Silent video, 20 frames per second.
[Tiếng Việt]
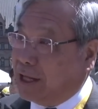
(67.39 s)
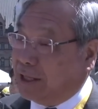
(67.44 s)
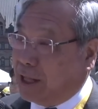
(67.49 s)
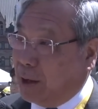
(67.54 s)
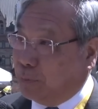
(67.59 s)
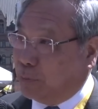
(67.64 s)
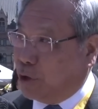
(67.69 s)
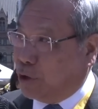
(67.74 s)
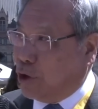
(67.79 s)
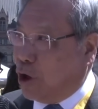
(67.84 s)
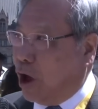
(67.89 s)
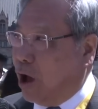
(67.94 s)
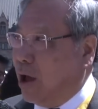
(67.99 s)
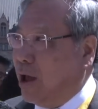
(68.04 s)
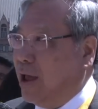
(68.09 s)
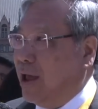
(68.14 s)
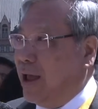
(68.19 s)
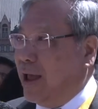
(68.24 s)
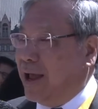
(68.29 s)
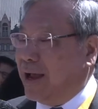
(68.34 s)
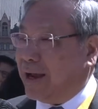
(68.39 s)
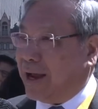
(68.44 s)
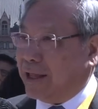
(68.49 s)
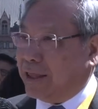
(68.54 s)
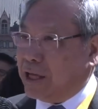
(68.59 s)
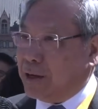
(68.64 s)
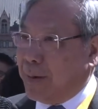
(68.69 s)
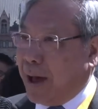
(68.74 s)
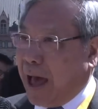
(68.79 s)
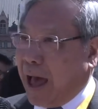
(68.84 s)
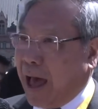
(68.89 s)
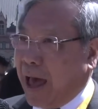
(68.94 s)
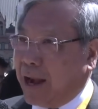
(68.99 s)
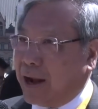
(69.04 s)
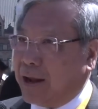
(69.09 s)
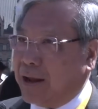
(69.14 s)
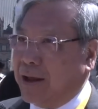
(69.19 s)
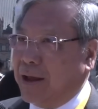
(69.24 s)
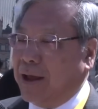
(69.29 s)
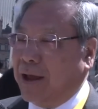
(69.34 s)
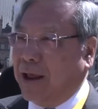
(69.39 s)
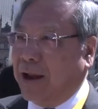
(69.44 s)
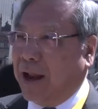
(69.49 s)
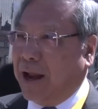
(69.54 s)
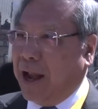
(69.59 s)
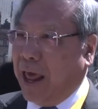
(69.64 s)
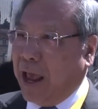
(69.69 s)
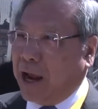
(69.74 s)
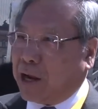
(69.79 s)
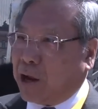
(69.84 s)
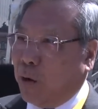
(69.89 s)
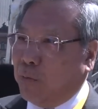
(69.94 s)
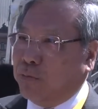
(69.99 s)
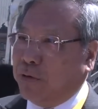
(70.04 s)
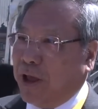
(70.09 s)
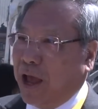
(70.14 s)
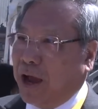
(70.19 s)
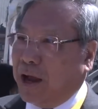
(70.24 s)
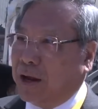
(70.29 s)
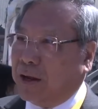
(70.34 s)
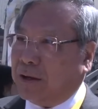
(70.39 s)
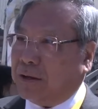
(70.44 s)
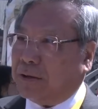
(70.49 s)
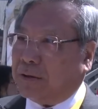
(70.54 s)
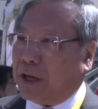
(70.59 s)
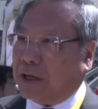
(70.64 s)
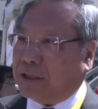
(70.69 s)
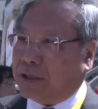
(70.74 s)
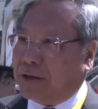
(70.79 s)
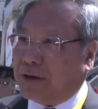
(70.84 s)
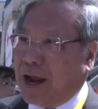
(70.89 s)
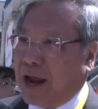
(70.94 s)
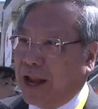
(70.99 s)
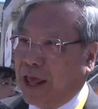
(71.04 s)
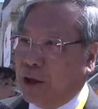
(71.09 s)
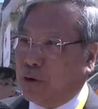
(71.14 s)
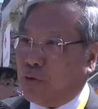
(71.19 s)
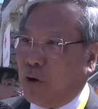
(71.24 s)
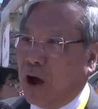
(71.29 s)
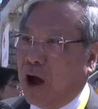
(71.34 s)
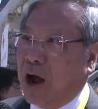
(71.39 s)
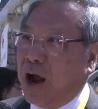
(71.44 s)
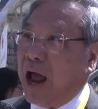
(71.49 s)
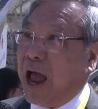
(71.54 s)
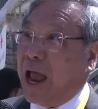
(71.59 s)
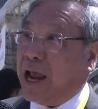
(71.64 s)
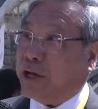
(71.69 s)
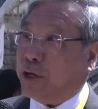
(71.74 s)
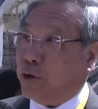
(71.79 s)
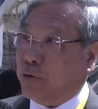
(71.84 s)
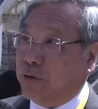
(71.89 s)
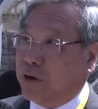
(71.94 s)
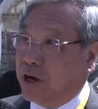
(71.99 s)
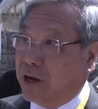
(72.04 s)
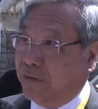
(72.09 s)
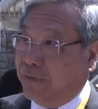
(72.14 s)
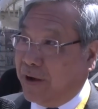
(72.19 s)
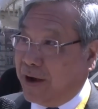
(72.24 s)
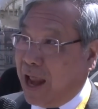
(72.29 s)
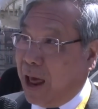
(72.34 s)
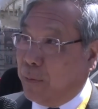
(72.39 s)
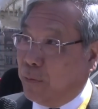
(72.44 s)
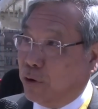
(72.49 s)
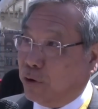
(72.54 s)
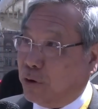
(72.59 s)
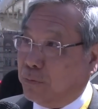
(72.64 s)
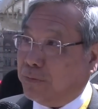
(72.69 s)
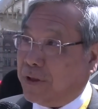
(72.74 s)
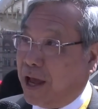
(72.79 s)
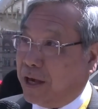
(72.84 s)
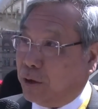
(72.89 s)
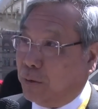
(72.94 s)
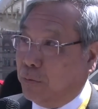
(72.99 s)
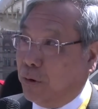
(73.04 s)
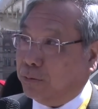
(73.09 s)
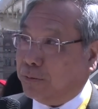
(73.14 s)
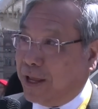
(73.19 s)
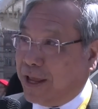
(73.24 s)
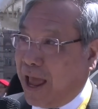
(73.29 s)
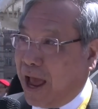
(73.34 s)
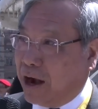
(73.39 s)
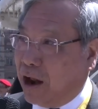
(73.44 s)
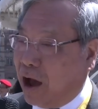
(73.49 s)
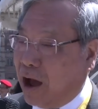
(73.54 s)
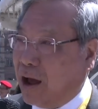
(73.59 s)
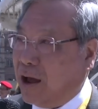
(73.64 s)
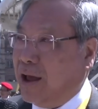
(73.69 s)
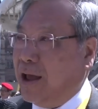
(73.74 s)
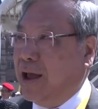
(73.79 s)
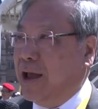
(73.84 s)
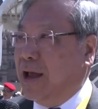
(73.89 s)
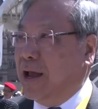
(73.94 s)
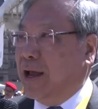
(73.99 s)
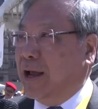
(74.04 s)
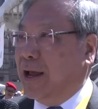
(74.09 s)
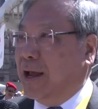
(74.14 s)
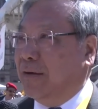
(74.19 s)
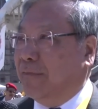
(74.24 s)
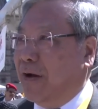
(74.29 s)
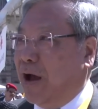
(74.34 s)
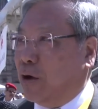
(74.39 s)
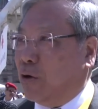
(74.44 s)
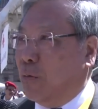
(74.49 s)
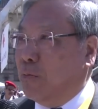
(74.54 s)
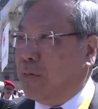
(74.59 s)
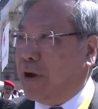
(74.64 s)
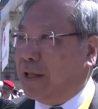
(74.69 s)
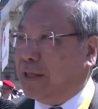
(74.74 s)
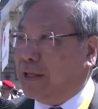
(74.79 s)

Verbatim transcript: Thượng nghị sĩ Ngô Thanh Hải phản bác, chính phủ Việt Nam không bao giờ chấp nhận sự thật, luôn luôn chối cãi bởi vì không muốn thế giới biết đến